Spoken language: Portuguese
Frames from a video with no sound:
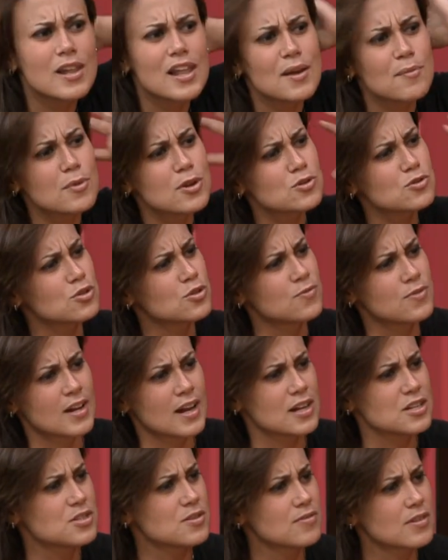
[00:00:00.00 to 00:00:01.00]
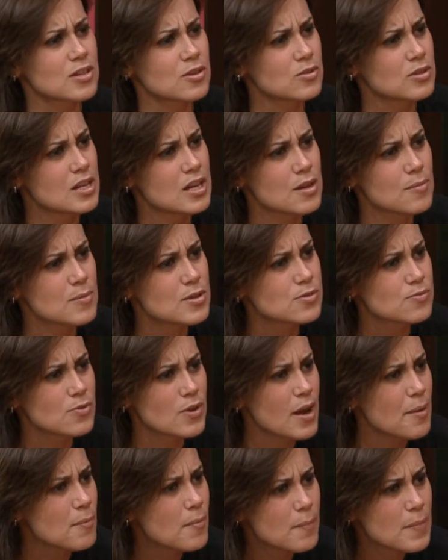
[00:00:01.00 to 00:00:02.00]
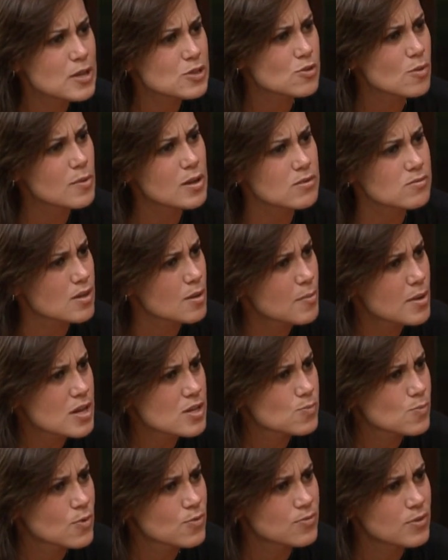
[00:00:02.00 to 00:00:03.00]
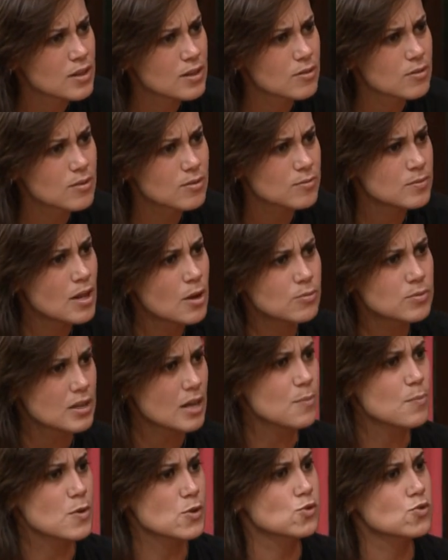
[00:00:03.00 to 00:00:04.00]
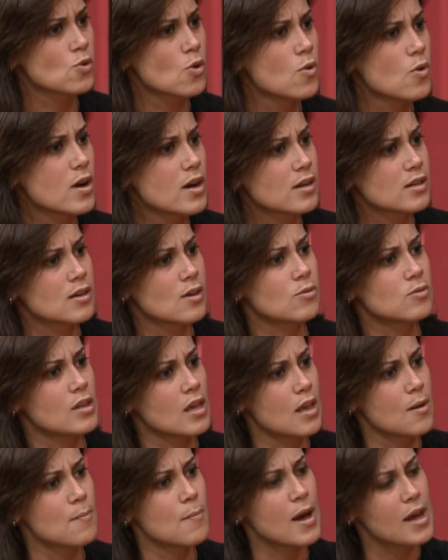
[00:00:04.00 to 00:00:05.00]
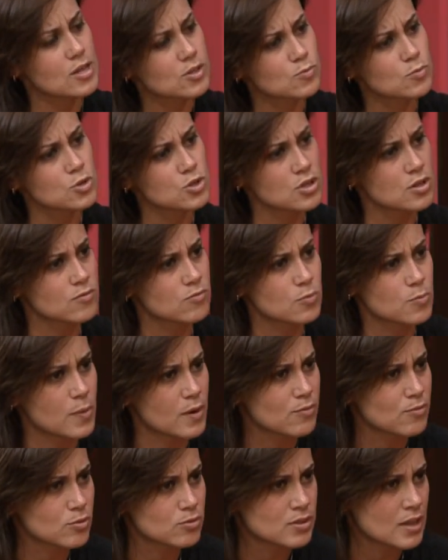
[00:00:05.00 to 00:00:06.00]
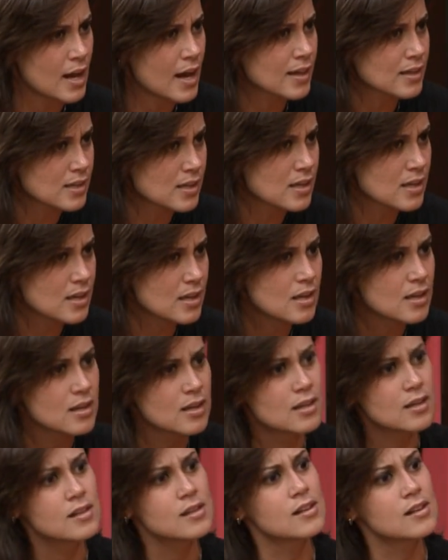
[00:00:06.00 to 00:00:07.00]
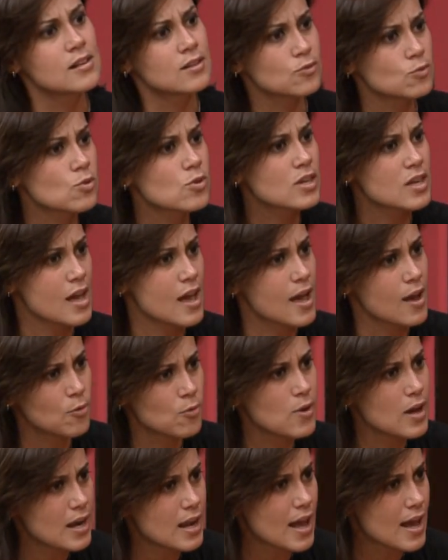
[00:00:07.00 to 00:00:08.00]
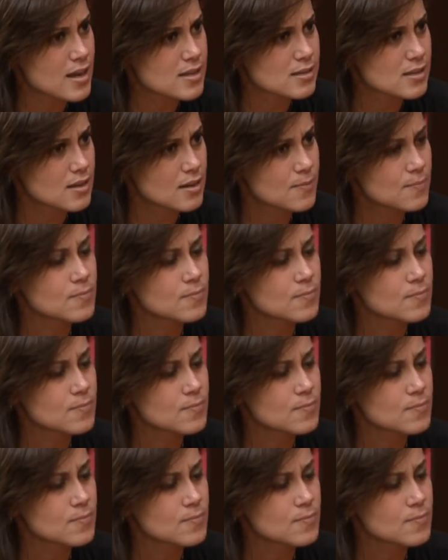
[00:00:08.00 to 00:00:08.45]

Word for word: lembro a justificativa que eu dei, mas foi mais ou menos a mesma. falei, não tem pessoa que eu tenha mais motivo para votar aqui do que é o Eliezer.